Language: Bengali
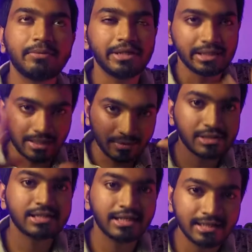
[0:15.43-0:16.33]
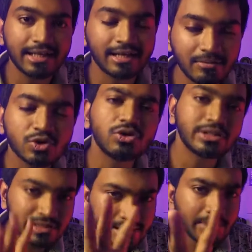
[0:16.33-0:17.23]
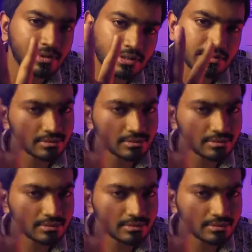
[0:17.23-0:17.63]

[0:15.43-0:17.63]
আমি আমার স্ক্রিনে দেখলাম সো সিনেমার